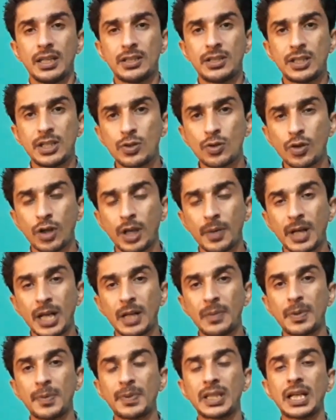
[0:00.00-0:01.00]
चीज़ों के
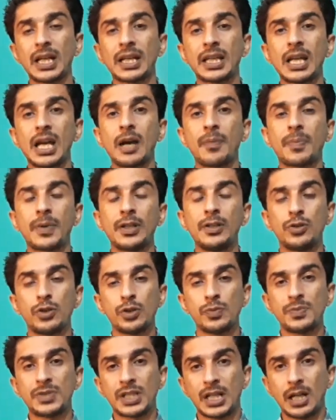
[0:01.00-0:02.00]
बारे में बताया कि आपका
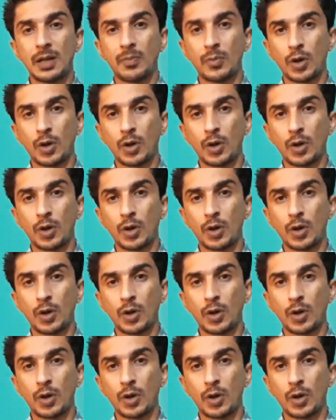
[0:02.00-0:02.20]
यूट्यूब चैनल